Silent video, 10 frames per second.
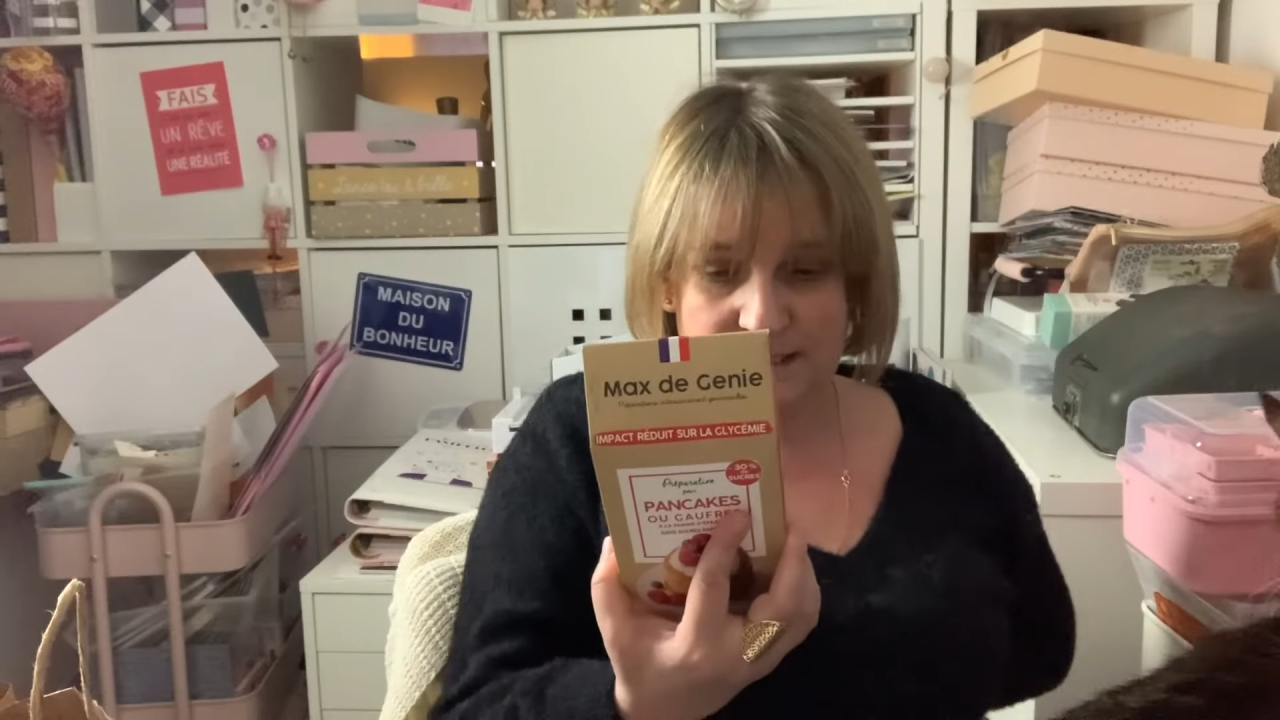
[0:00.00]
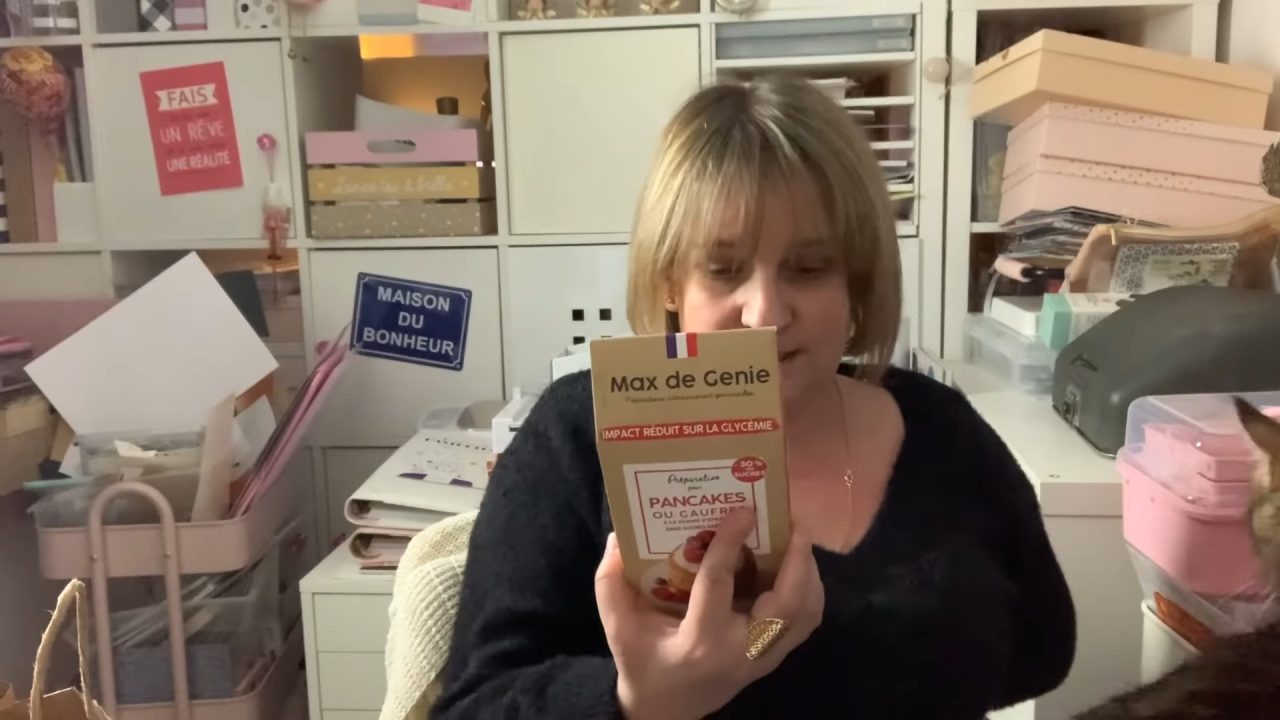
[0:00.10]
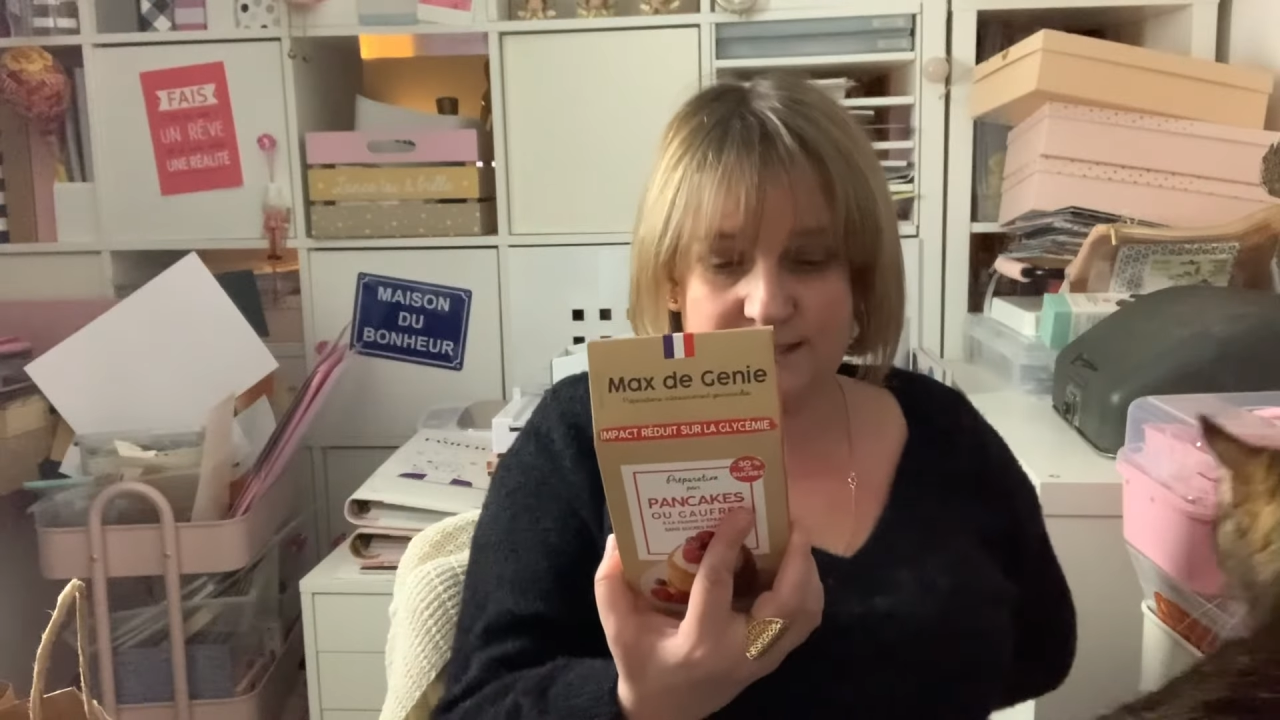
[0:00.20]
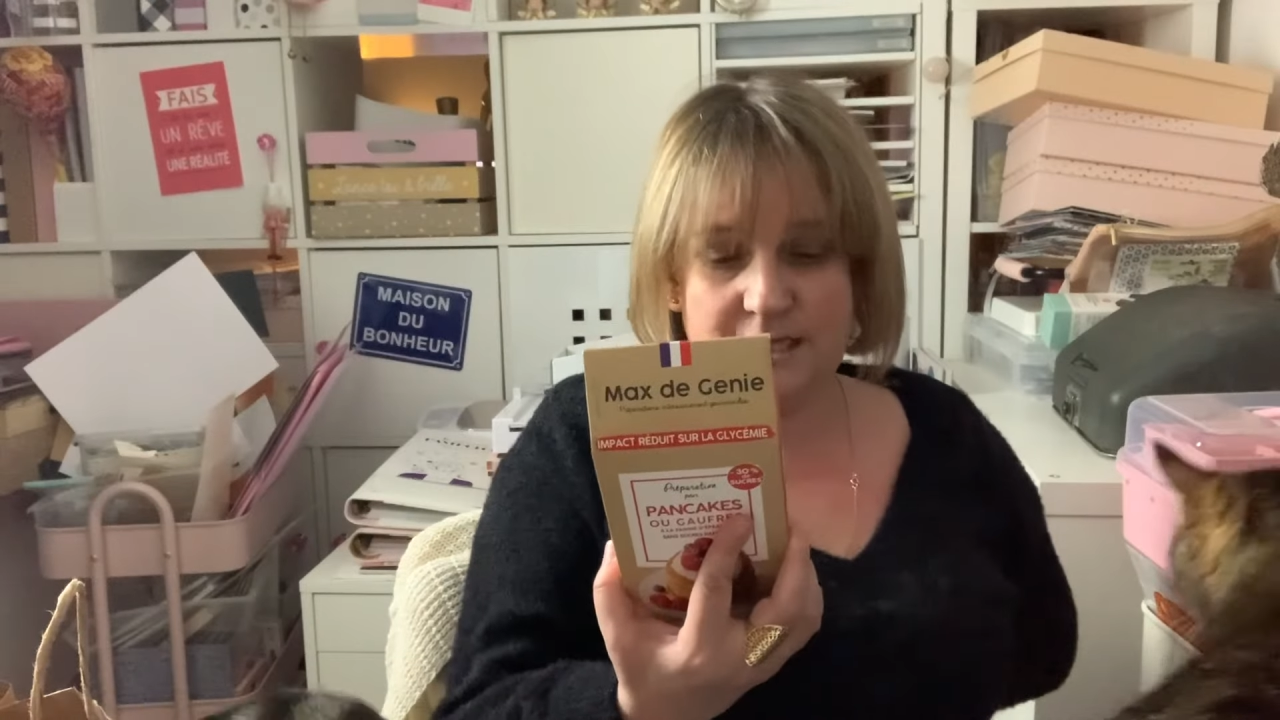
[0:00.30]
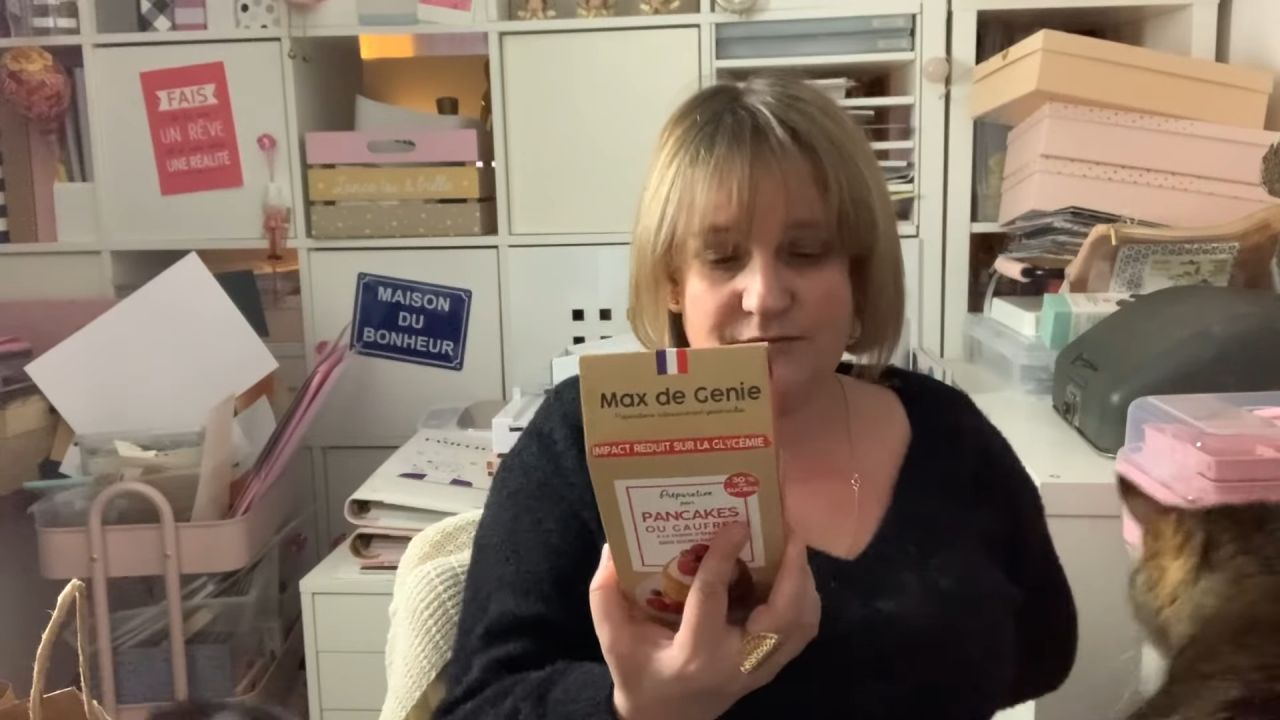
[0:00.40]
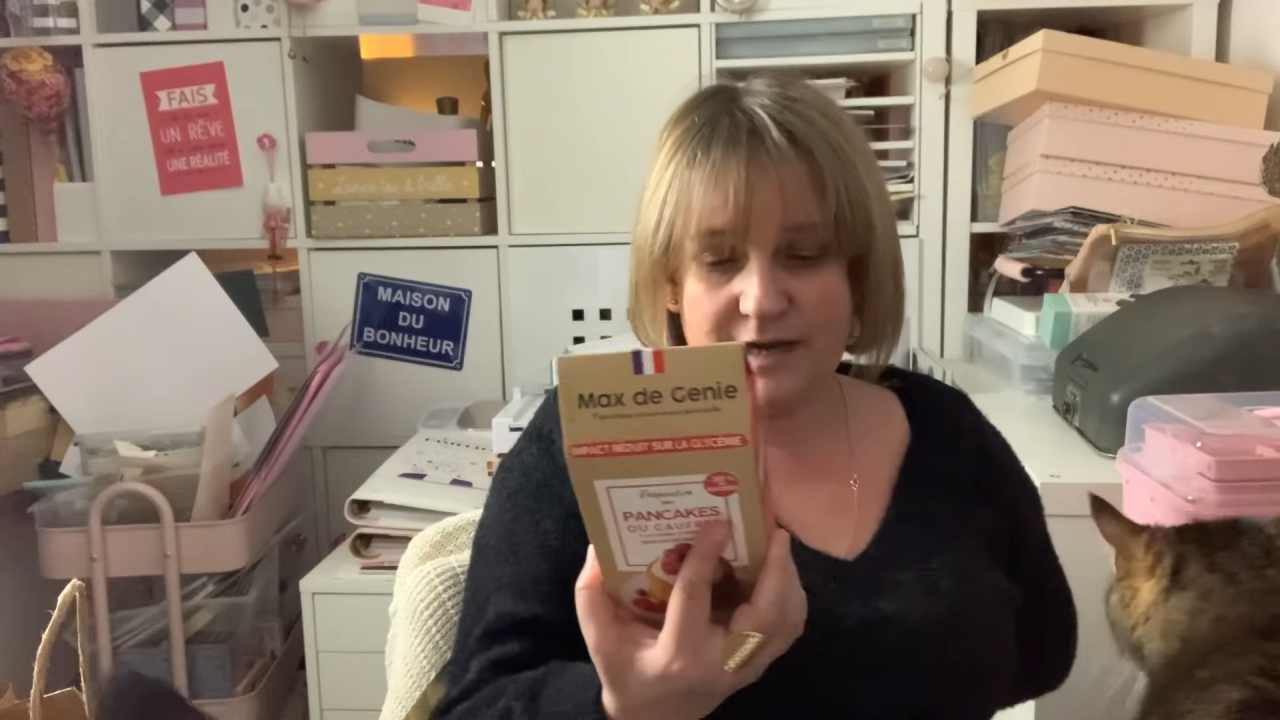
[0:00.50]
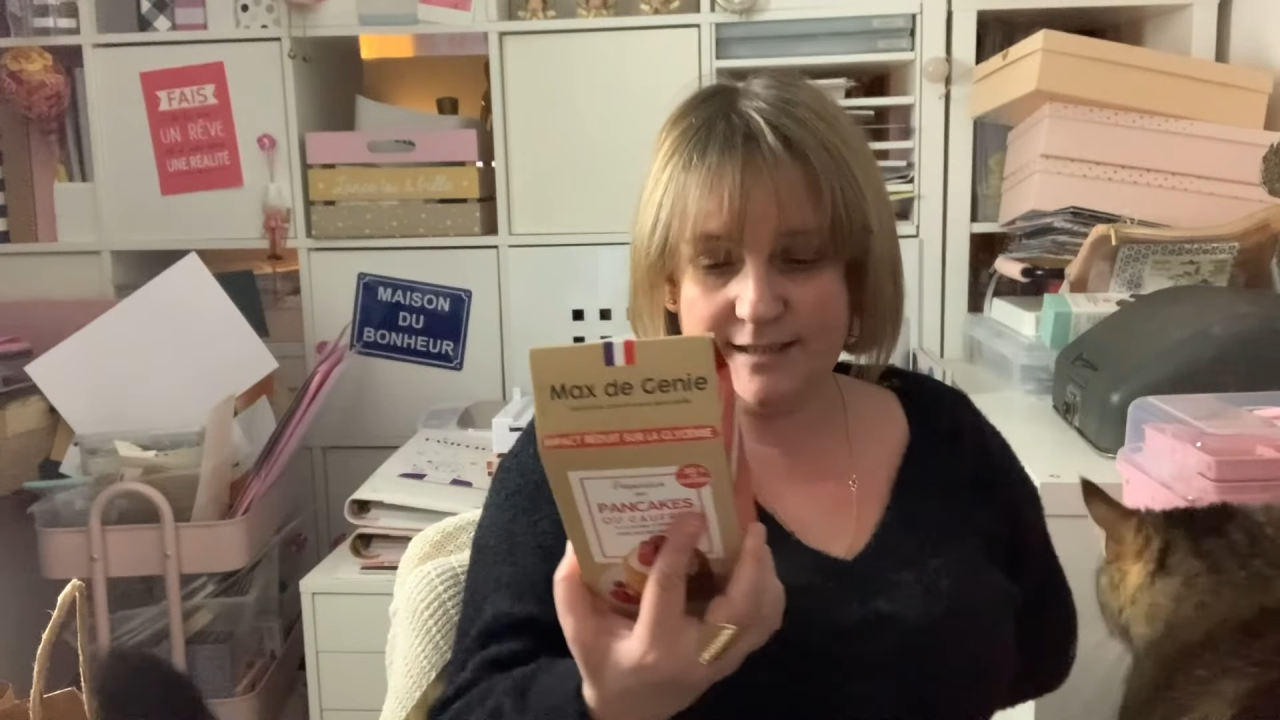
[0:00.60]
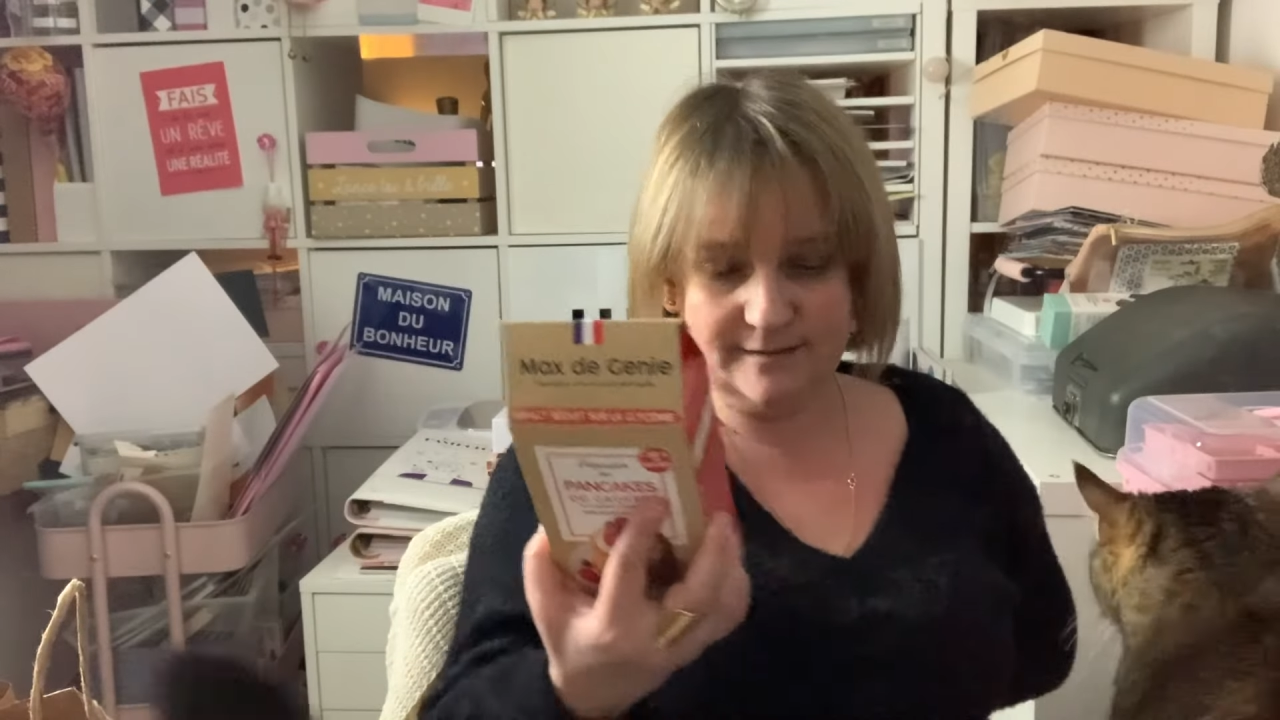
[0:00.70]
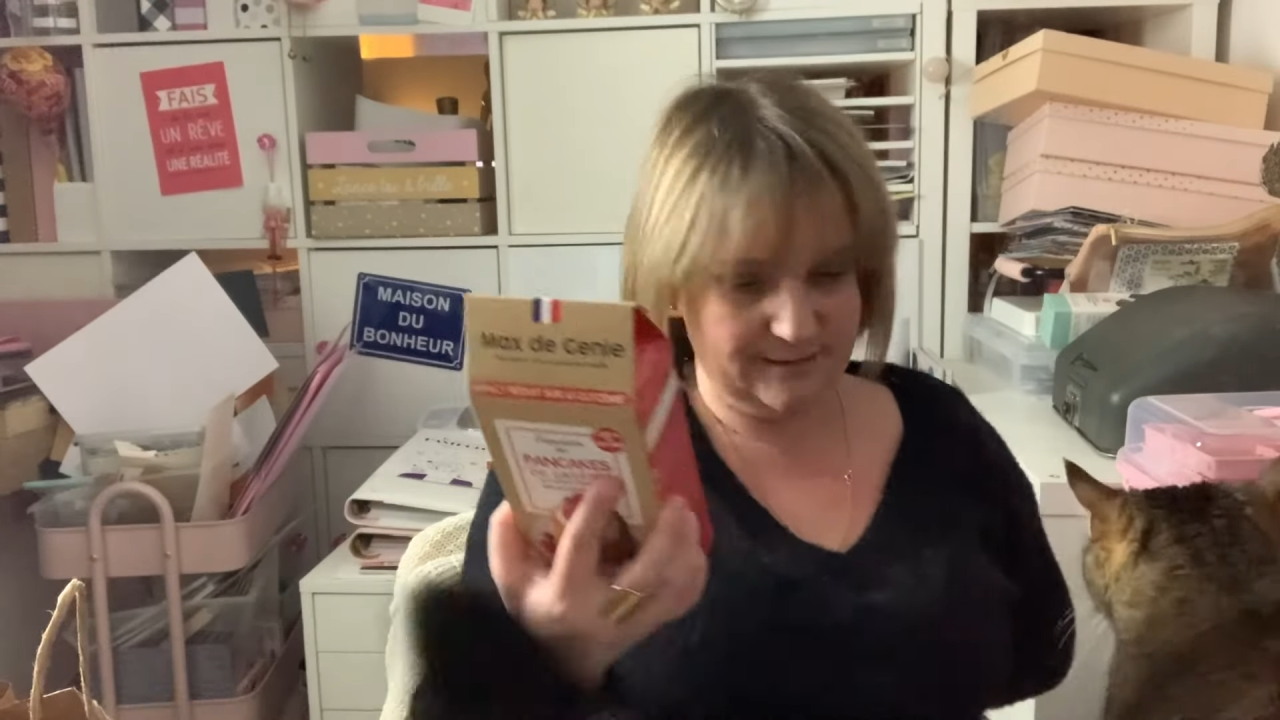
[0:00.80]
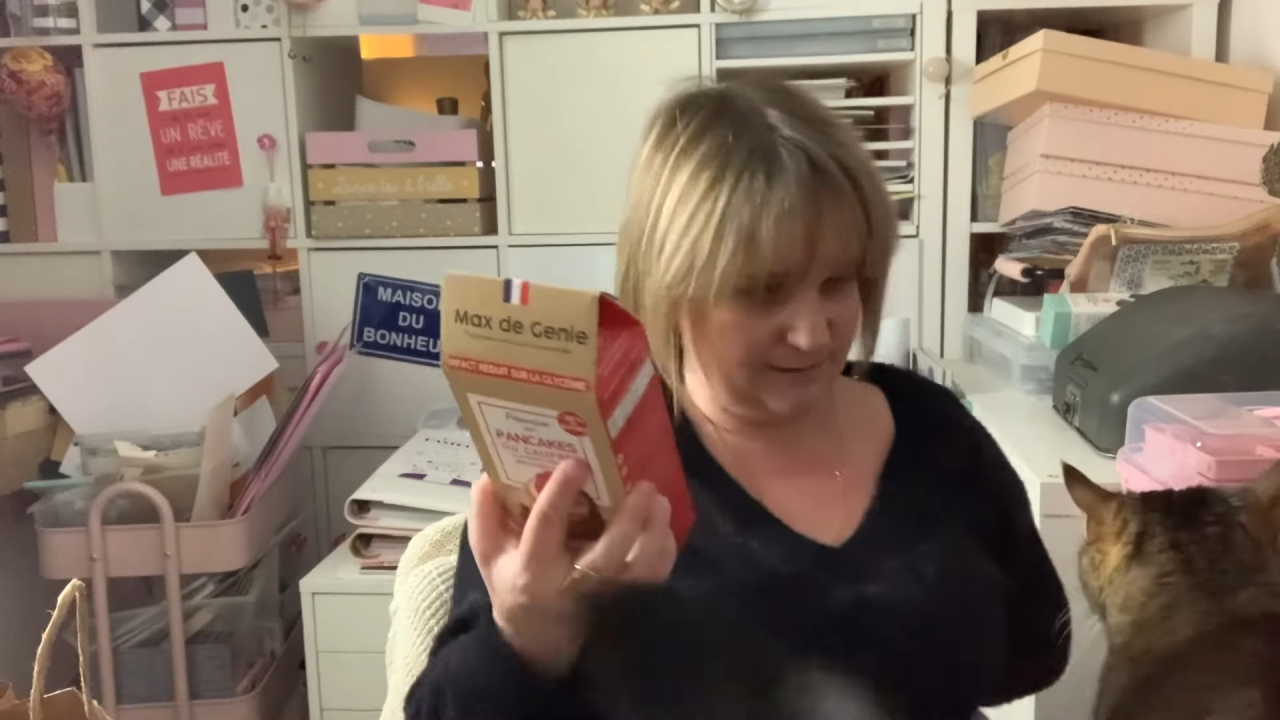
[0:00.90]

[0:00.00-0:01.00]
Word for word: C'est de la farine